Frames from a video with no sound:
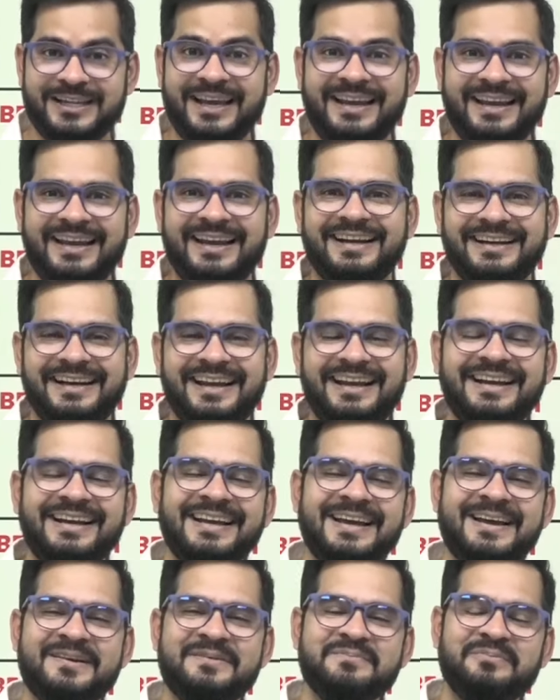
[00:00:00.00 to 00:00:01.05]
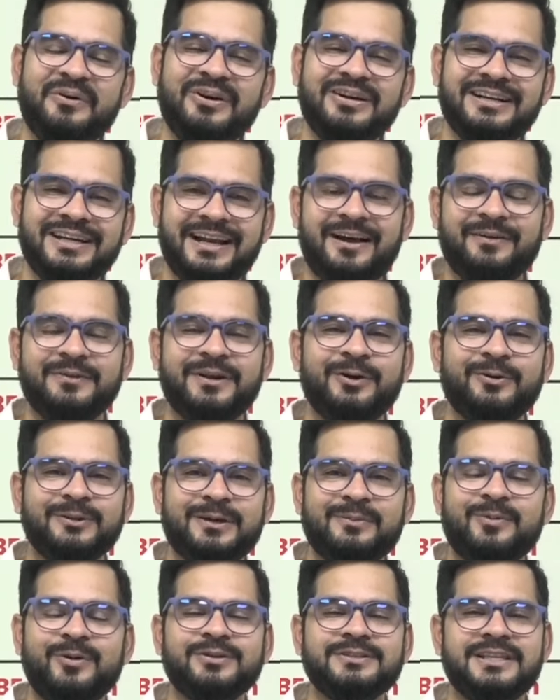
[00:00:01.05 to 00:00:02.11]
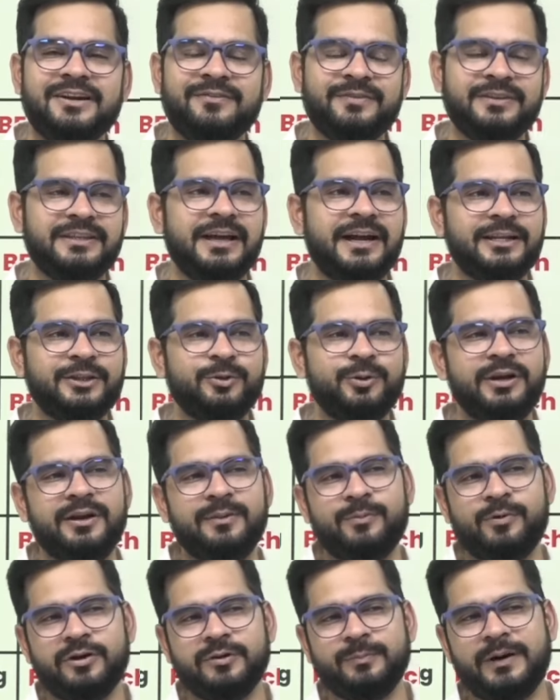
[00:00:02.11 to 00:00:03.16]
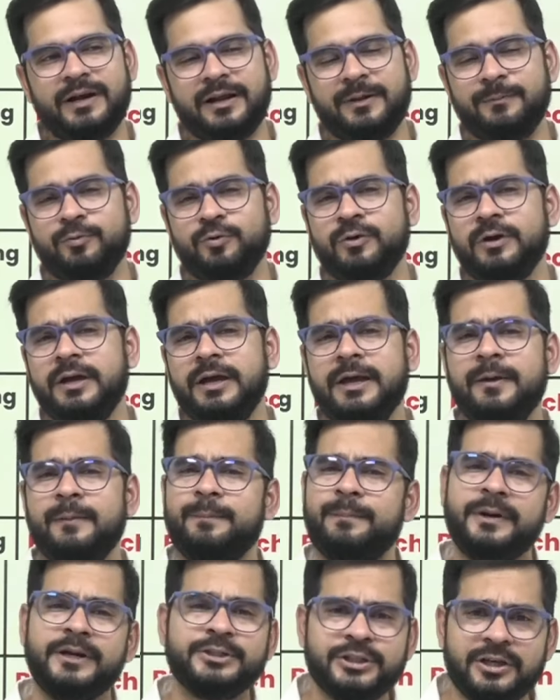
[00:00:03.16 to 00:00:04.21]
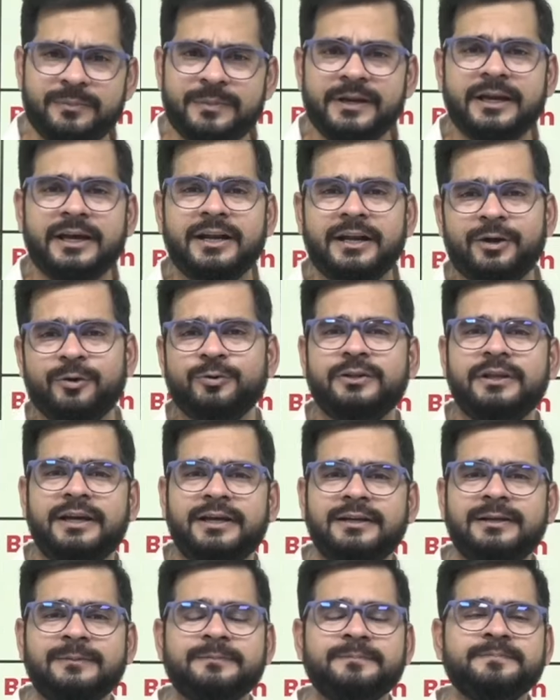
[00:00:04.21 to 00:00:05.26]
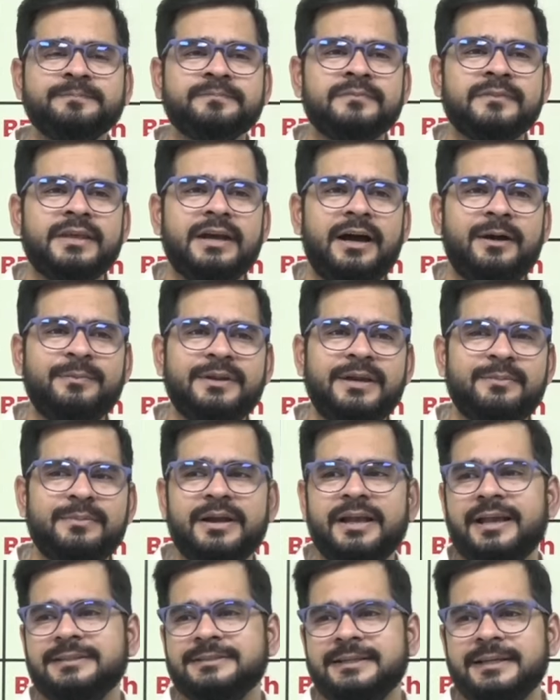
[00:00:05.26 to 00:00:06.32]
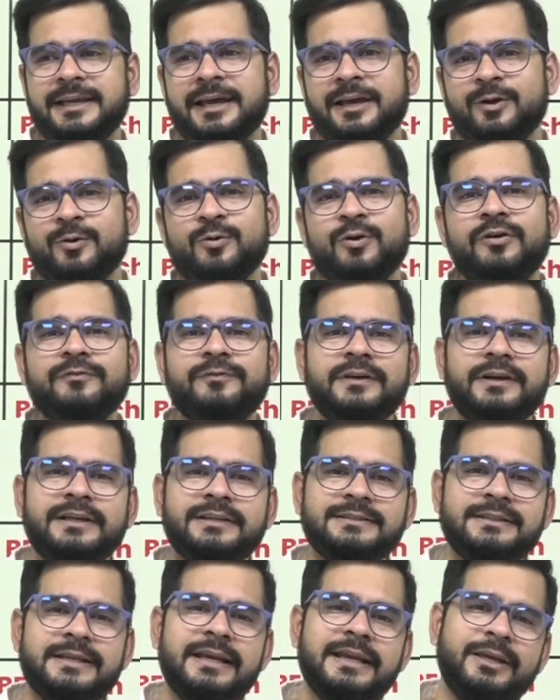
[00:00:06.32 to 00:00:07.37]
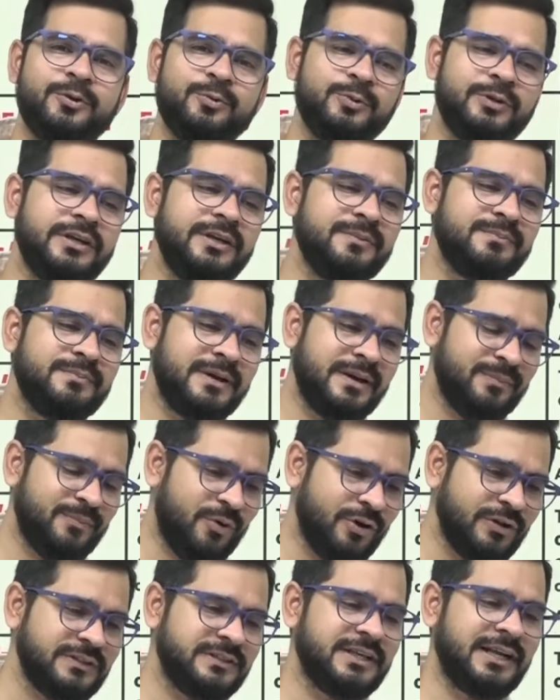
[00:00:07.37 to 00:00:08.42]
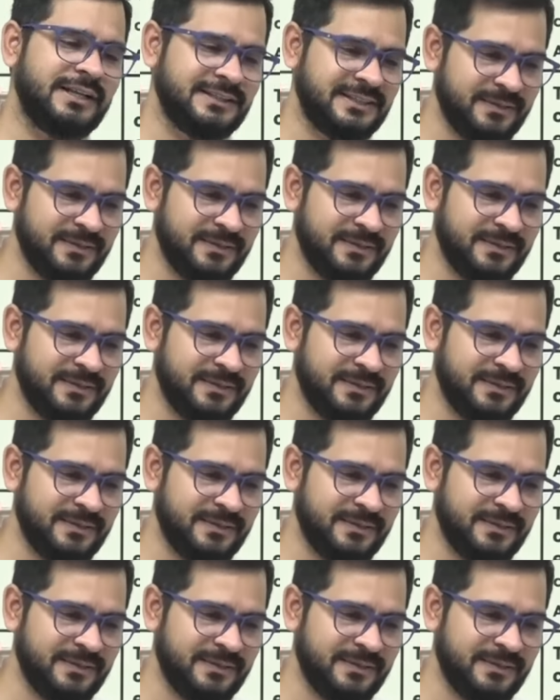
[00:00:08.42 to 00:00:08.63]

चाहिए नहीं बहुत डरावना होता है बहुत सारे विद्यार्थियों के लिए बहुत बार हम लोग प्रेशर में कर रहे होते हैं ना अब ये मैं कैसे कह रहा हूँ कॉन्फिडेंसली क्योंकि मैं बहुत साल